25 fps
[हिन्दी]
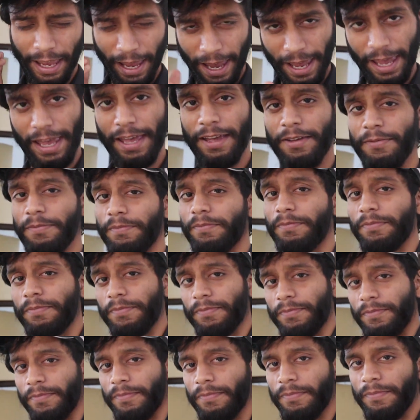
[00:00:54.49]
है
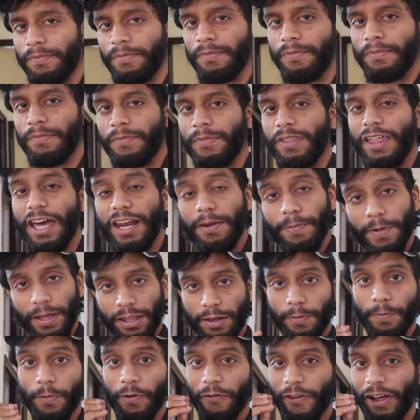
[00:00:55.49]
सारे
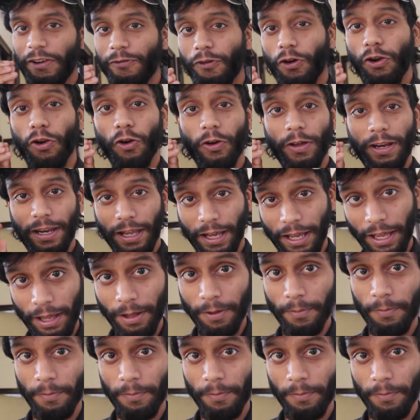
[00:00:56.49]
पैसे प्रोफाइल फॉलो करने के